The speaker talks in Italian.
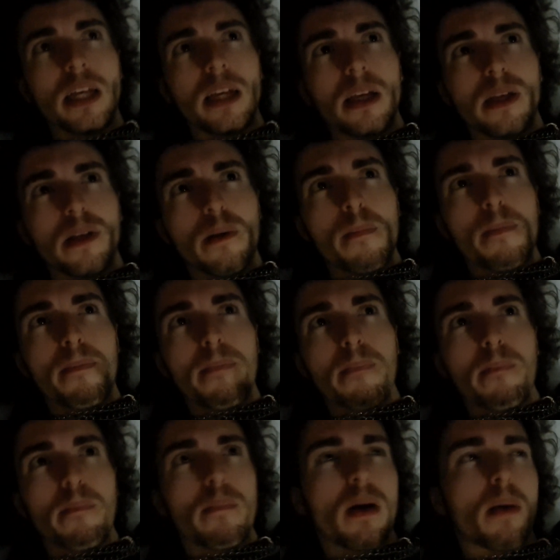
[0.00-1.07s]
Ehm,
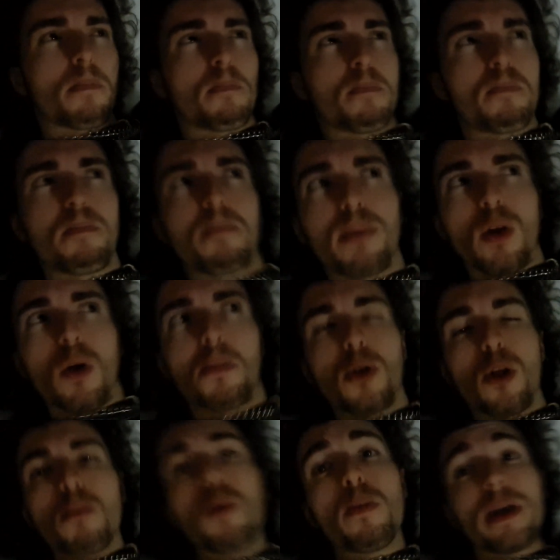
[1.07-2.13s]
ma
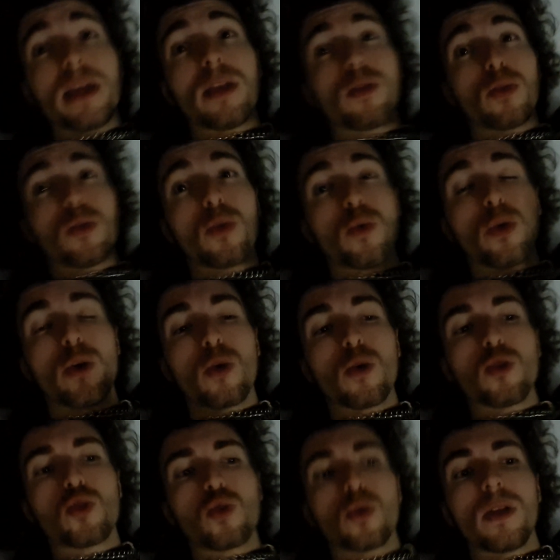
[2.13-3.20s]
proprio al momento in cui ho
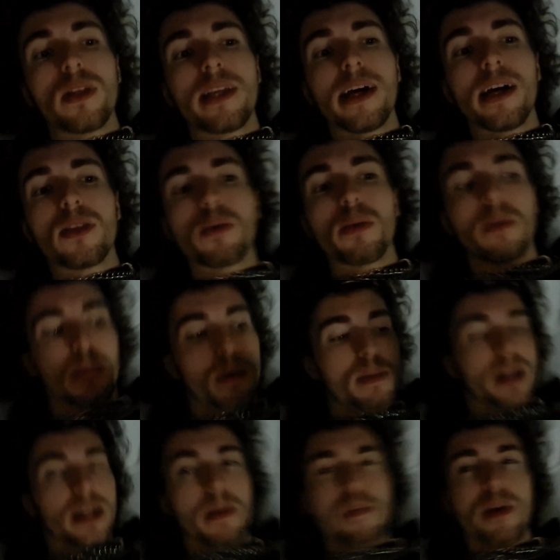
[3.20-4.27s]
conosciuto il teatro per me mi
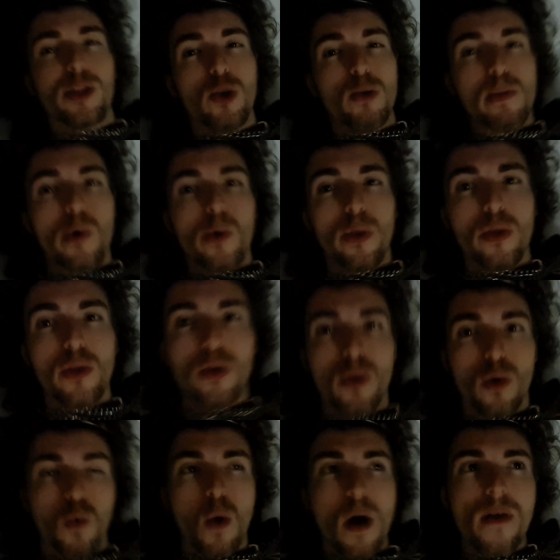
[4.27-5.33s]
è cambiato il
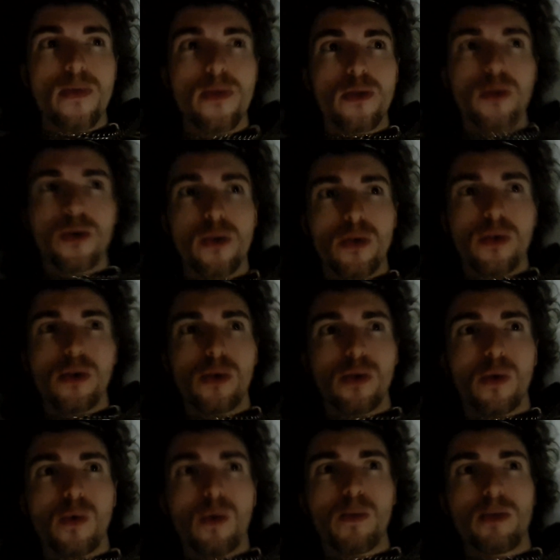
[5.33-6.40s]
mondo.
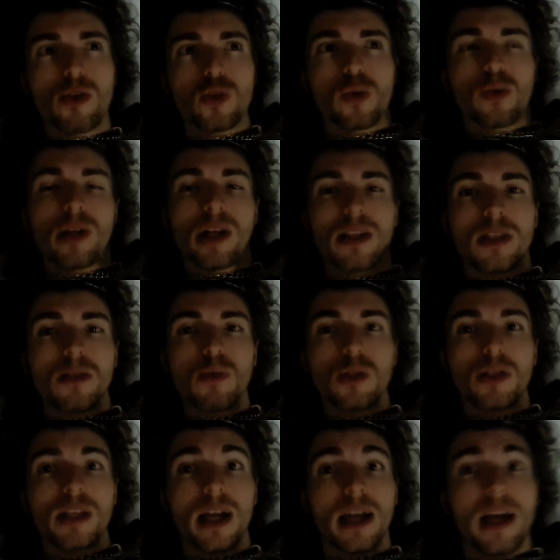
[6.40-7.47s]
Quando mi sono un attimo
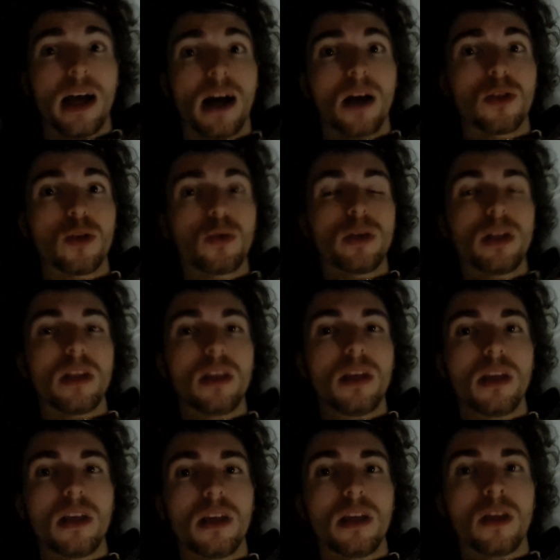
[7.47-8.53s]
staccato,
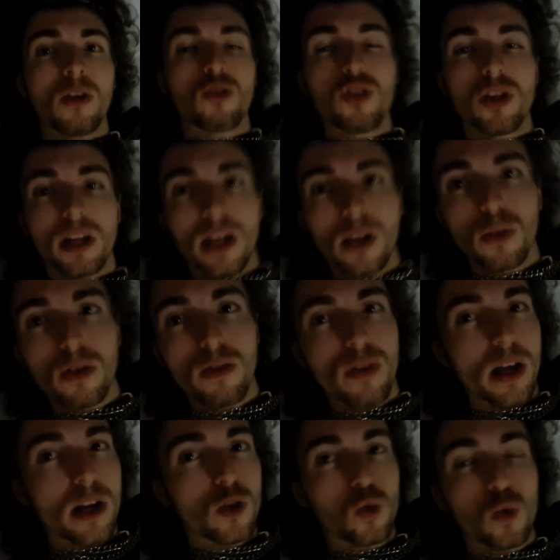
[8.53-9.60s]
quindi ho cercato di
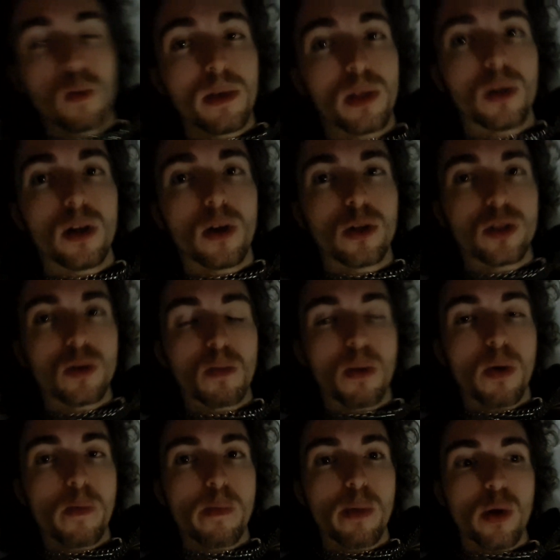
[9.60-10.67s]
fare subito le cose un
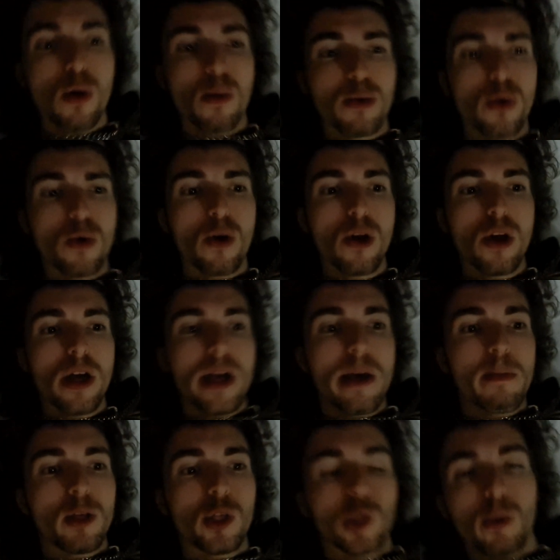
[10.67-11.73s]
po' in proprio
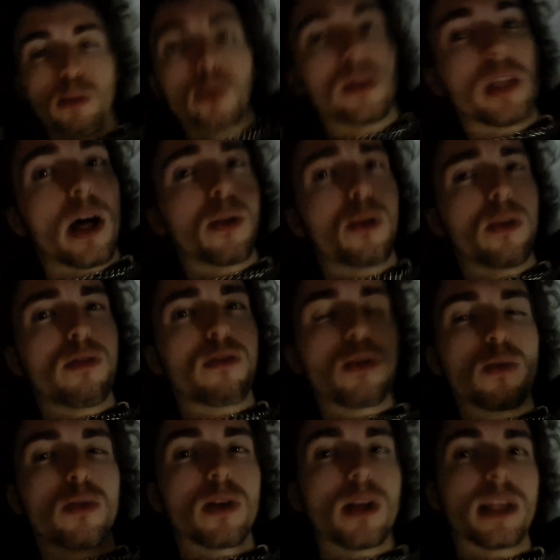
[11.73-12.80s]
mi sono buttato di
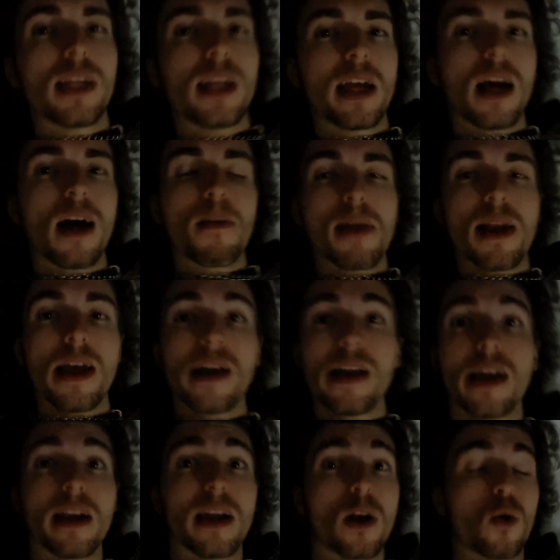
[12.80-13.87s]
fronte a una telecamera
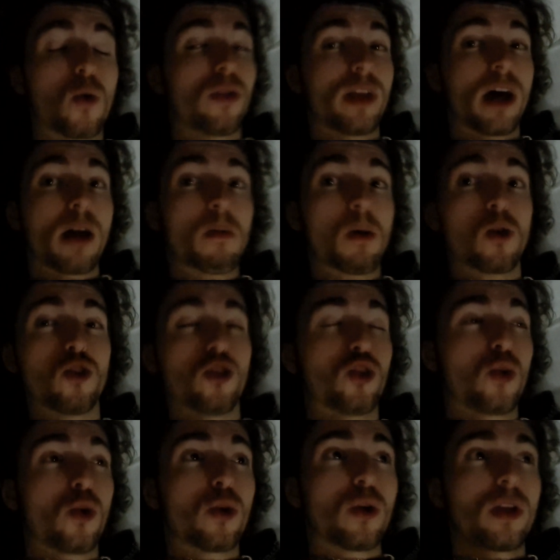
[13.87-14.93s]
e a raccontarmi ogni
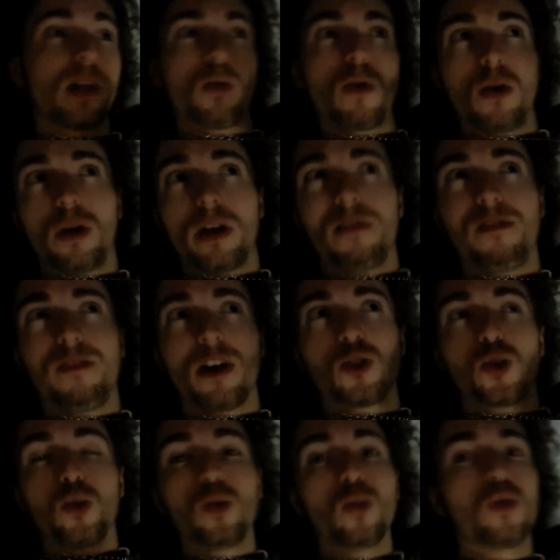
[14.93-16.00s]
giorno ed è quello che
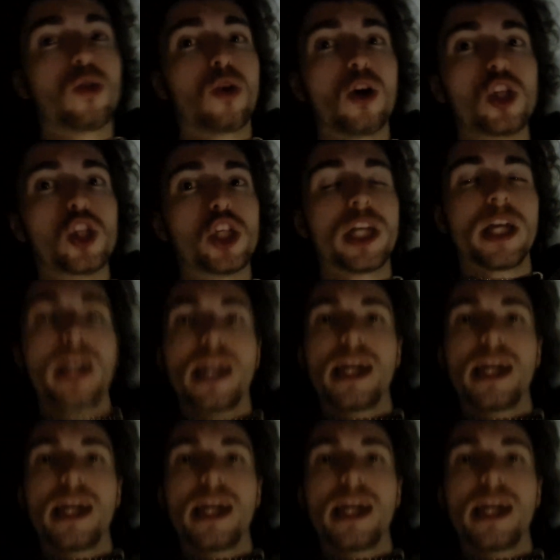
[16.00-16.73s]
faccio tutt'oggi